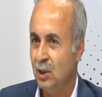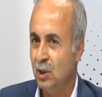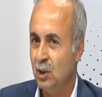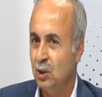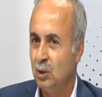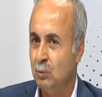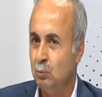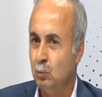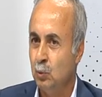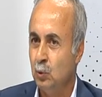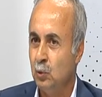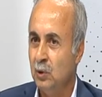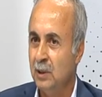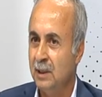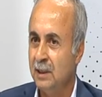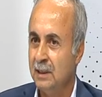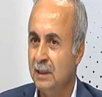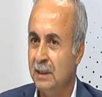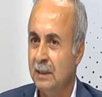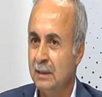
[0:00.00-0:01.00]
e,
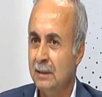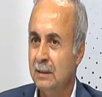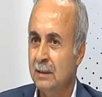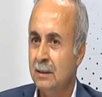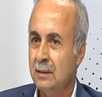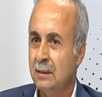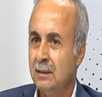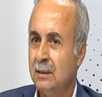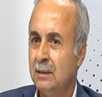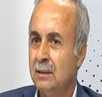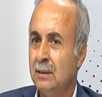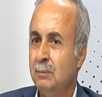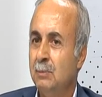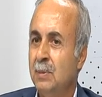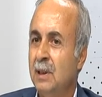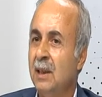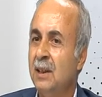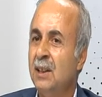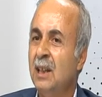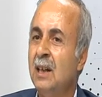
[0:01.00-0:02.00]
bunları e,
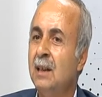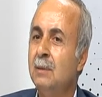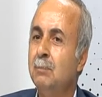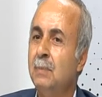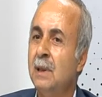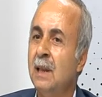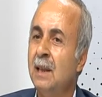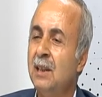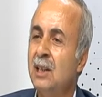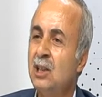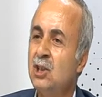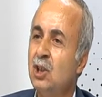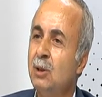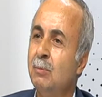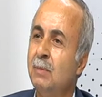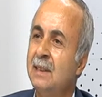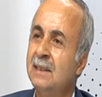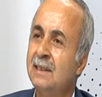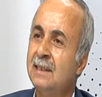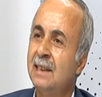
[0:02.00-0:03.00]
plana plan
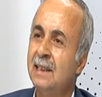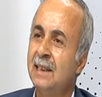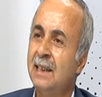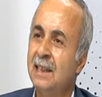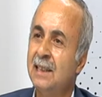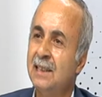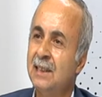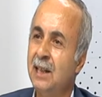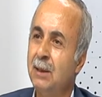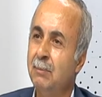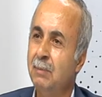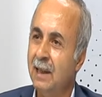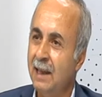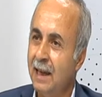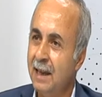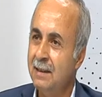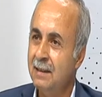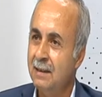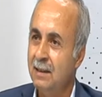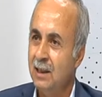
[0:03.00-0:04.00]
aşamasına
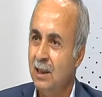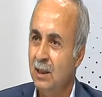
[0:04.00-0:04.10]
getirebilen